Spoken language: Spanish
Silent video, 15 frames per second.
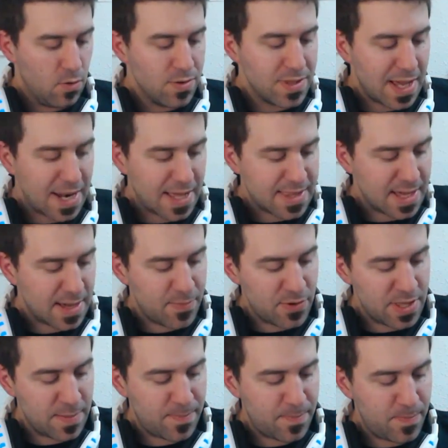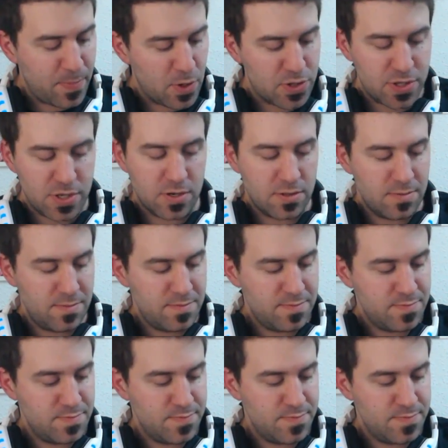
Una lata pone Potion.